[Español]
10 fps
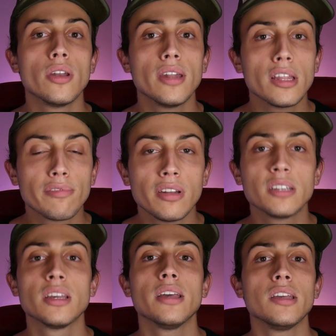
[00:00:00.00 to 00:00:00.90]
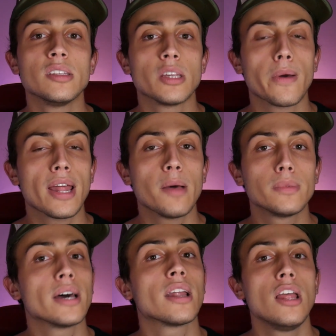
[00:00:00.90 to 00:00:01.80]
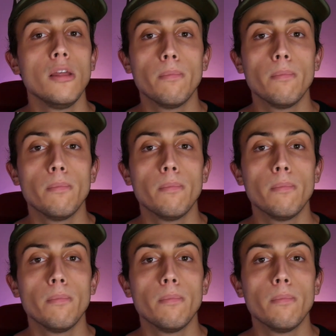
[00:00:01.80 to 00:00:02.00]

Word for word: Netflix y se van a adaptar